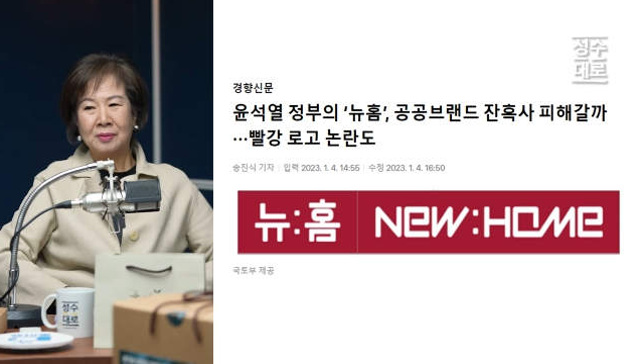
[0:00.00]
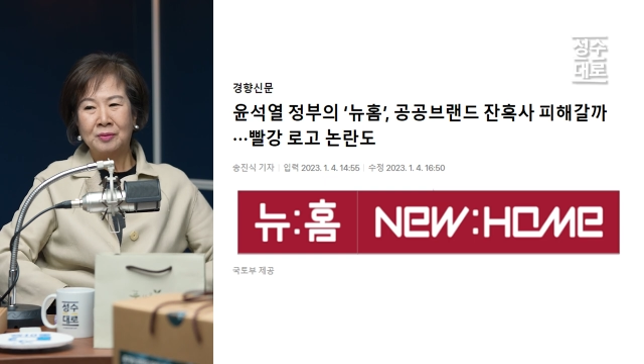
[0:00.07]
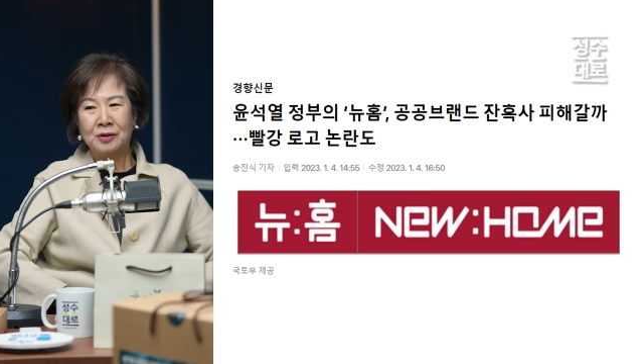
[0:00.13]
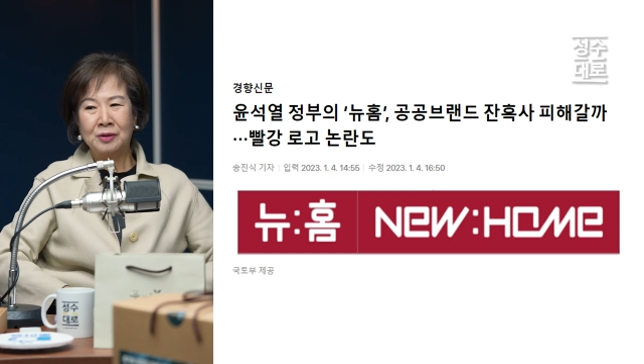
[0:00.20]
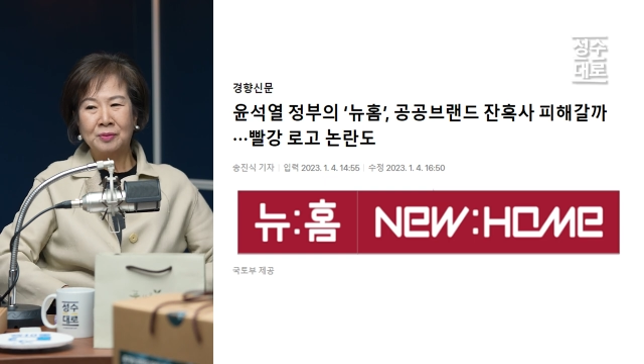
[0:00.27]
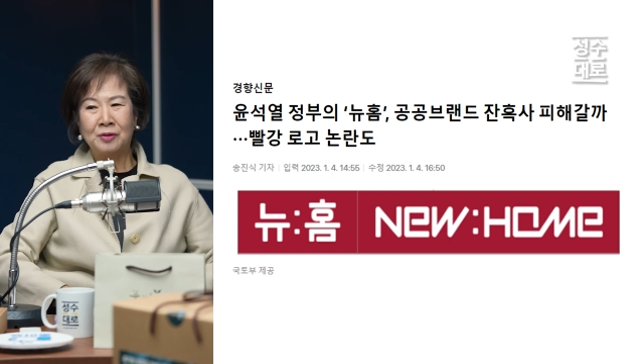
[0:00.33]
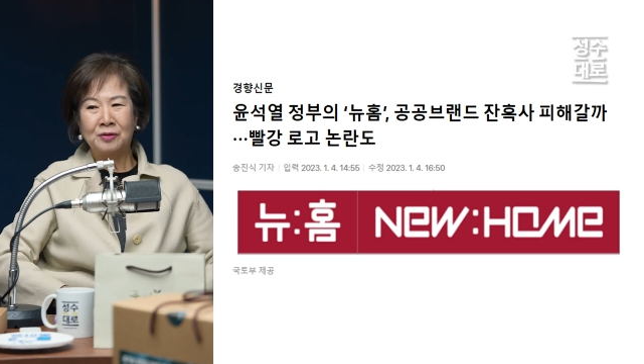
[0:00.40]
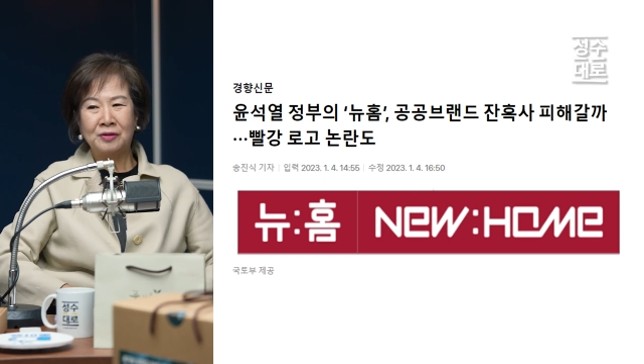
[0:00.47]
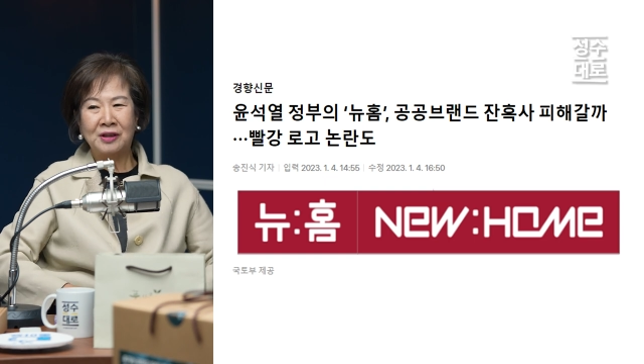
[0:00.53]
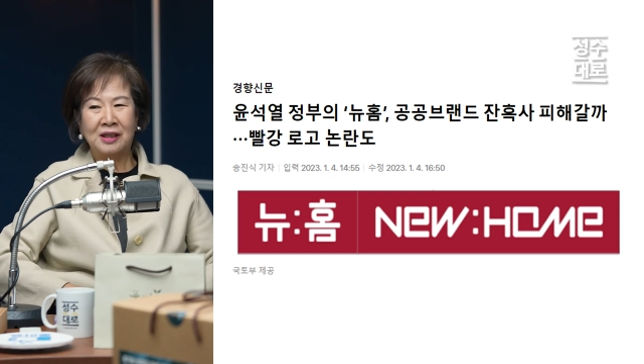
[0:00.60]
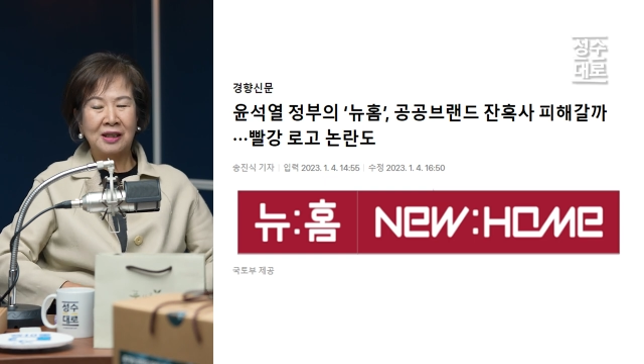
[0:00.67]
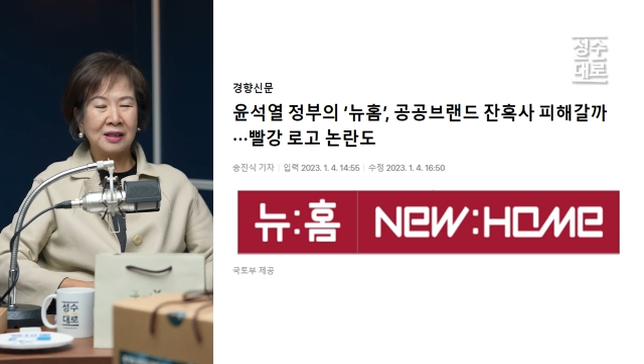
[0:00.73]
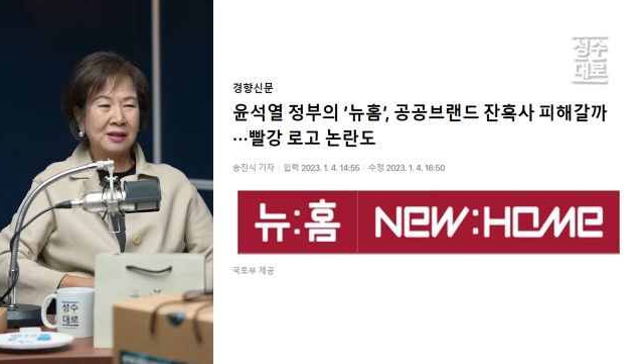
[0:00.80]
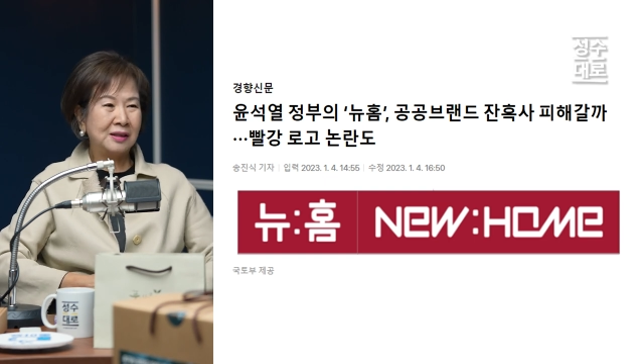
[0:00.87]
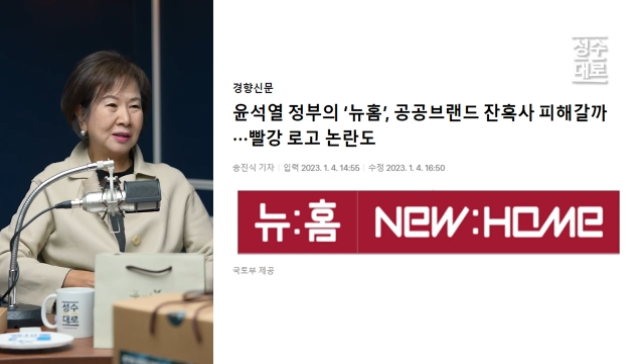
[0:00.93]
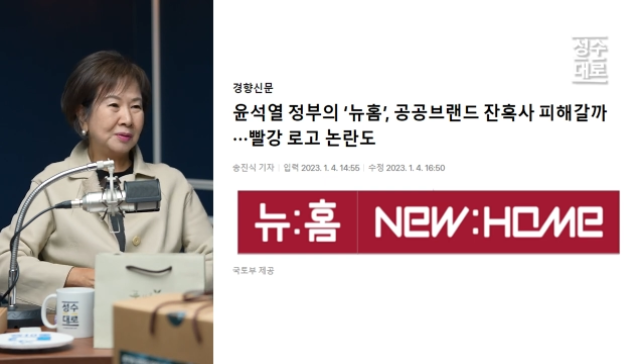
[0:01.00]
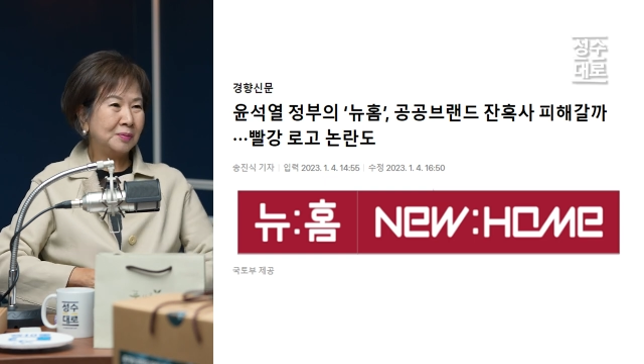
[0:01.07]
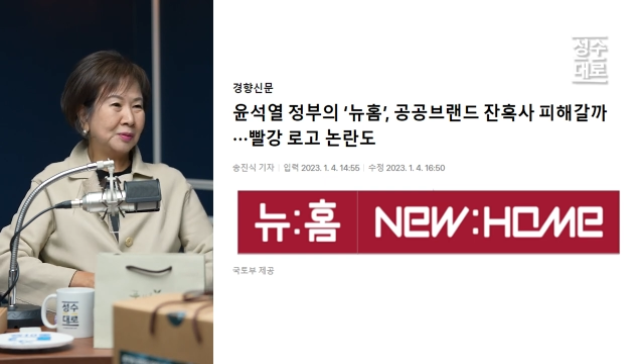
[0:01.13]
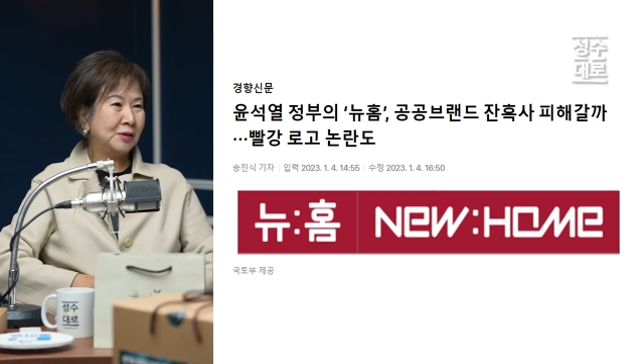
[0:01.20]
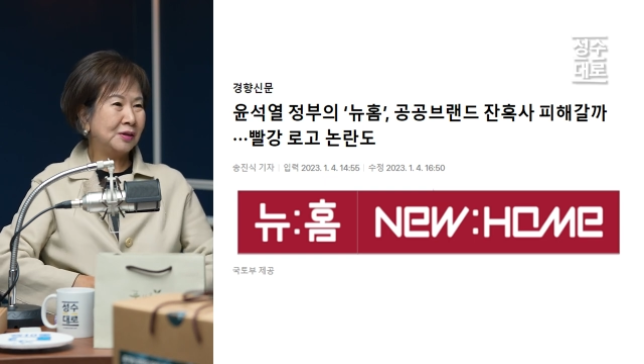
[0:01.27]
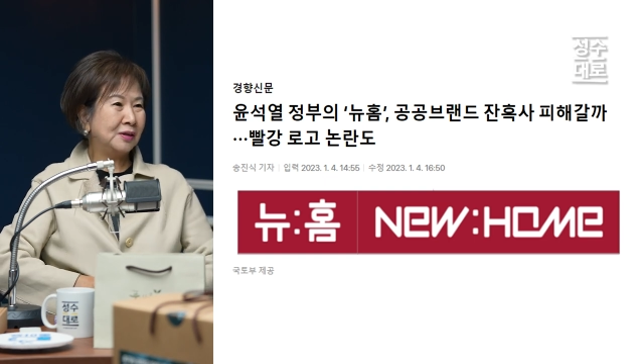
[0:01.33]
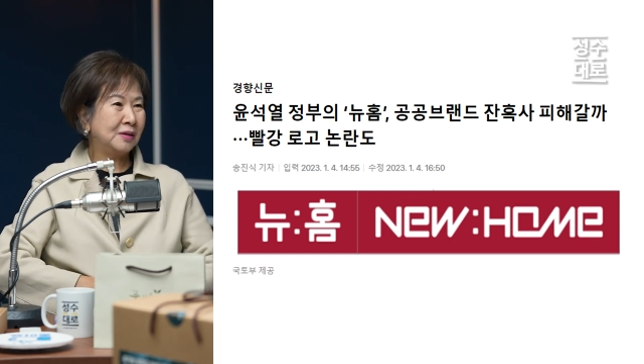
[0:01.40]
무슨 뭐 우리가 이제
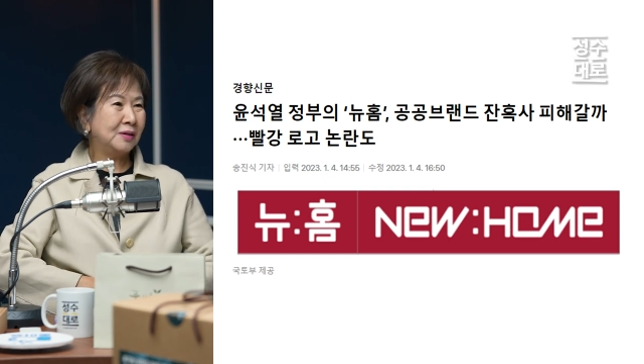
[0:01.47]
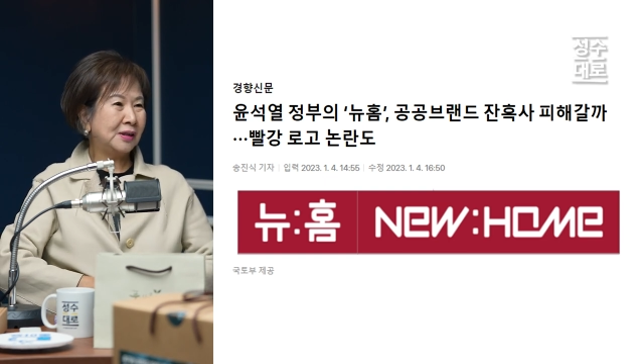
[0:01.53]
무슨